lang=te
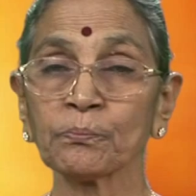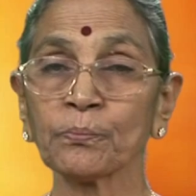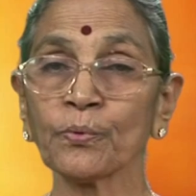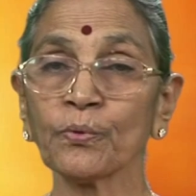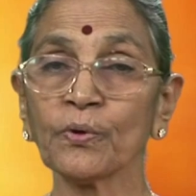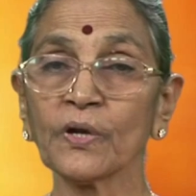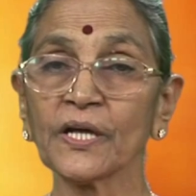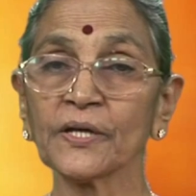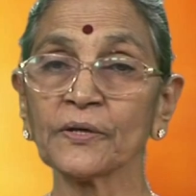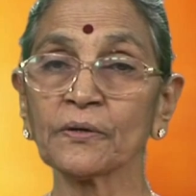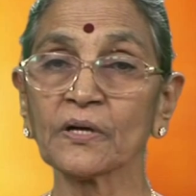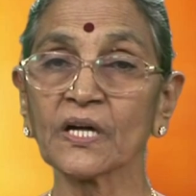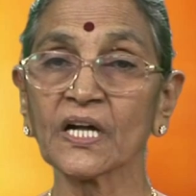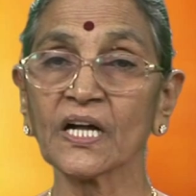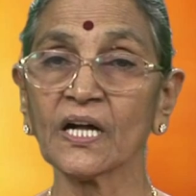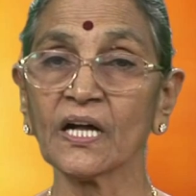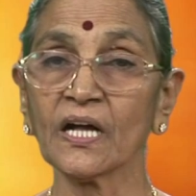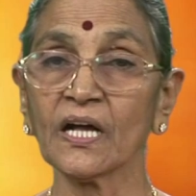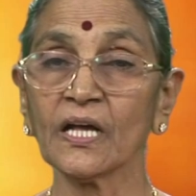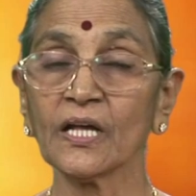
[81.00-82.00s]
పూల యొక్క
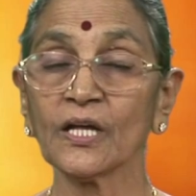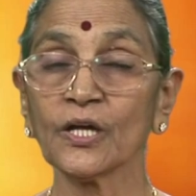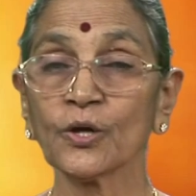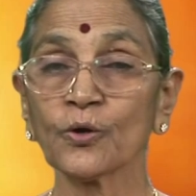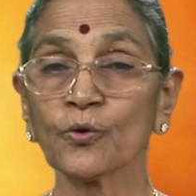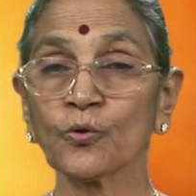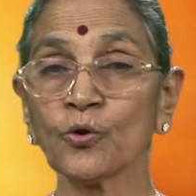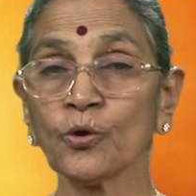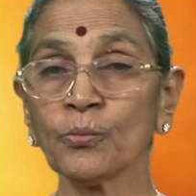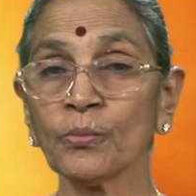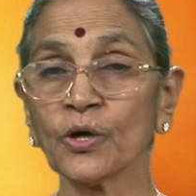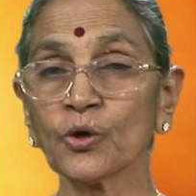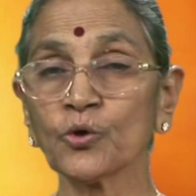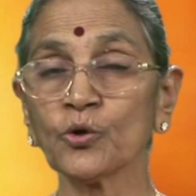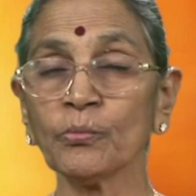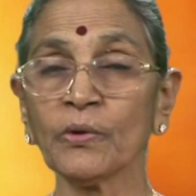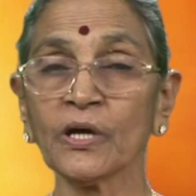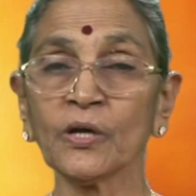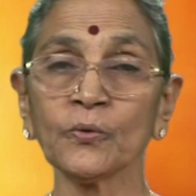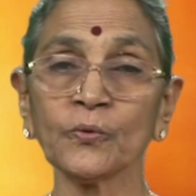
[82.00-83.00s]

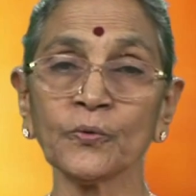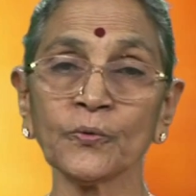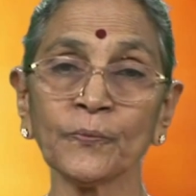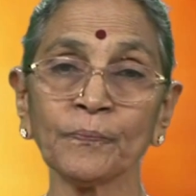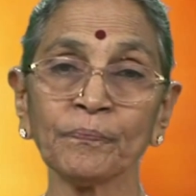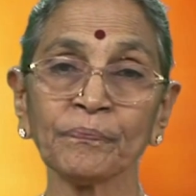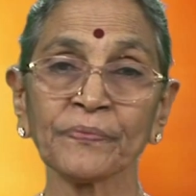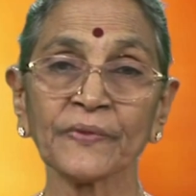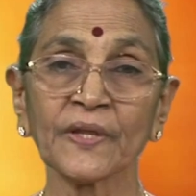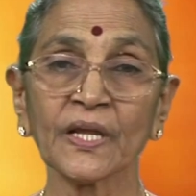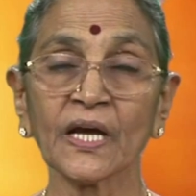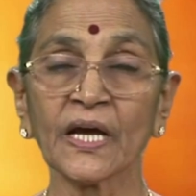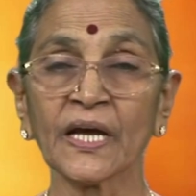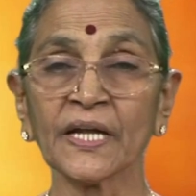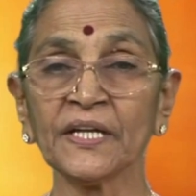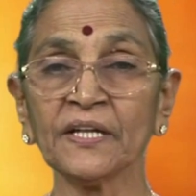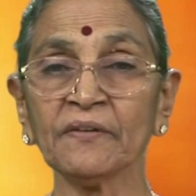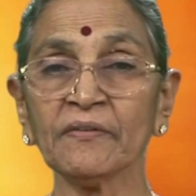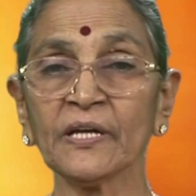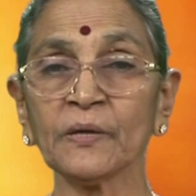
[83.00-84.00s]
ఘుమఘుమలు
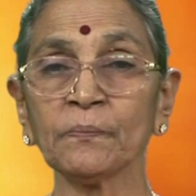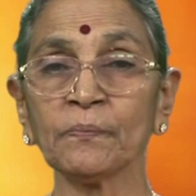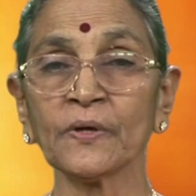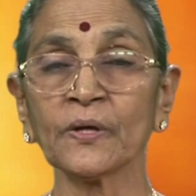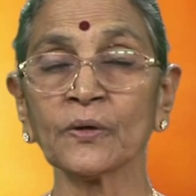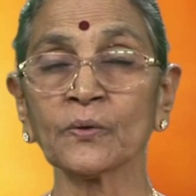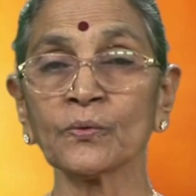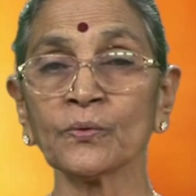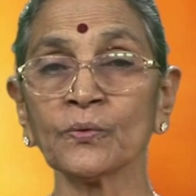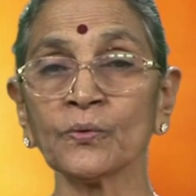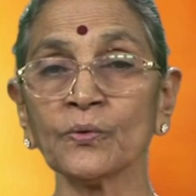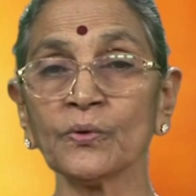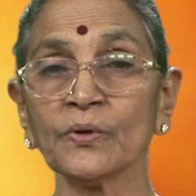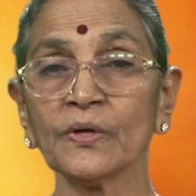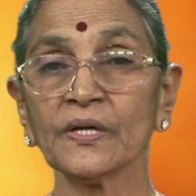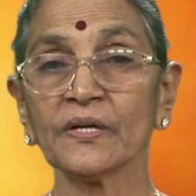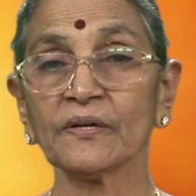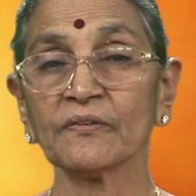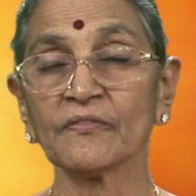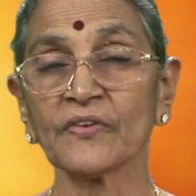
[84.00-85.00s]
అన్ని వైపులకు
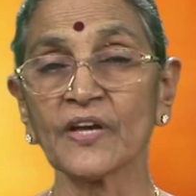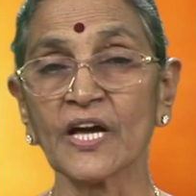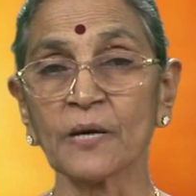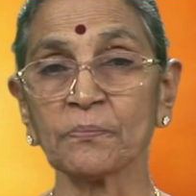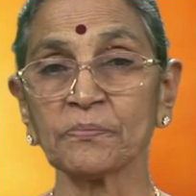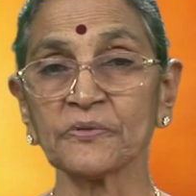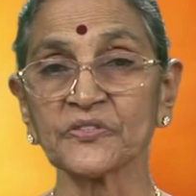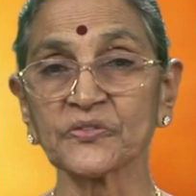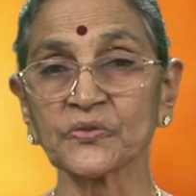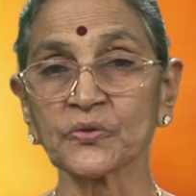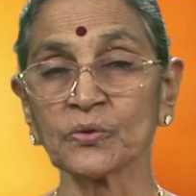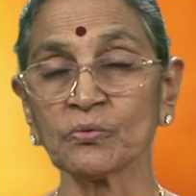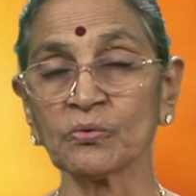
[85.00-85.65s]
వ్యాపిస్తూ